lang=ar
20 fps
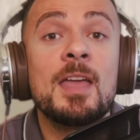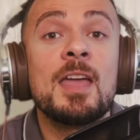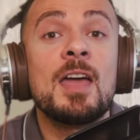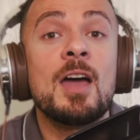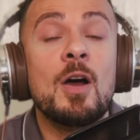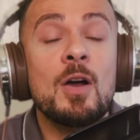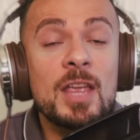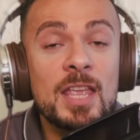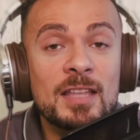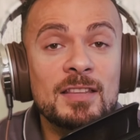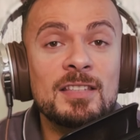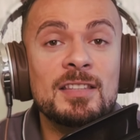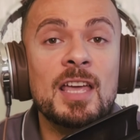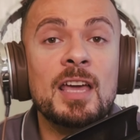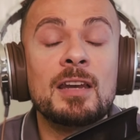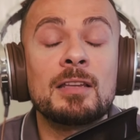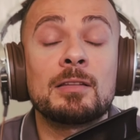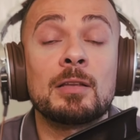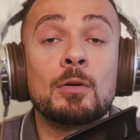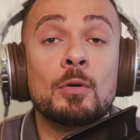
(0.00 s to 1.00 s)
هي دي
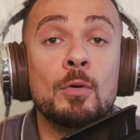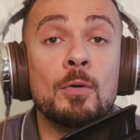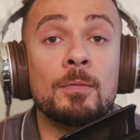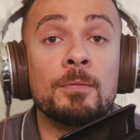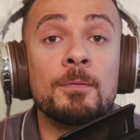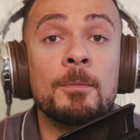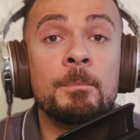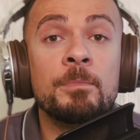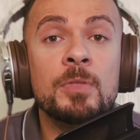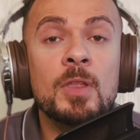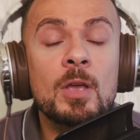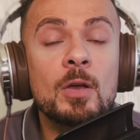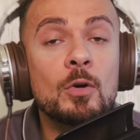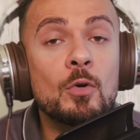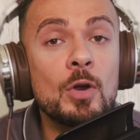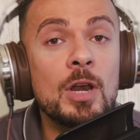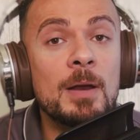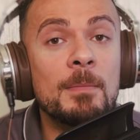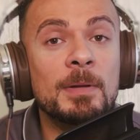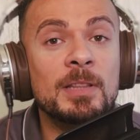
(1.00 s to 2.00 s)
دايره الخوف
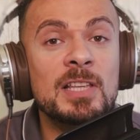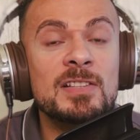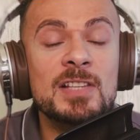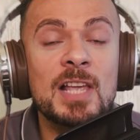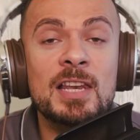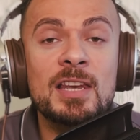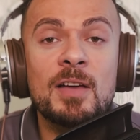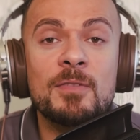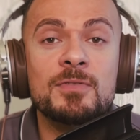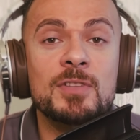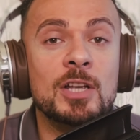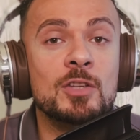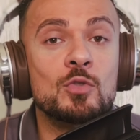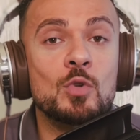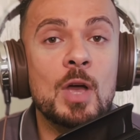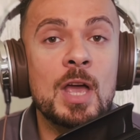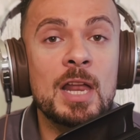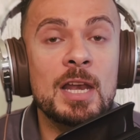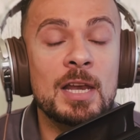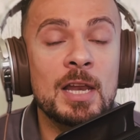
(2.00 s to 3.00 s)
كل ما تسال نفسك
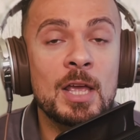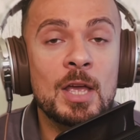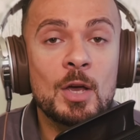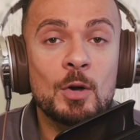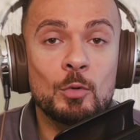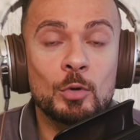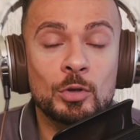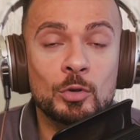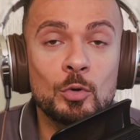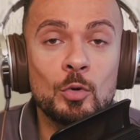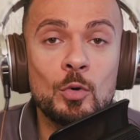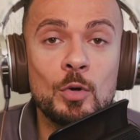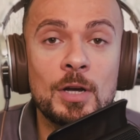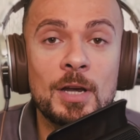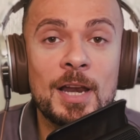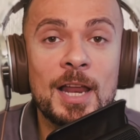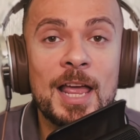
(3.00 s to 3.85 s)
سؤال وتقول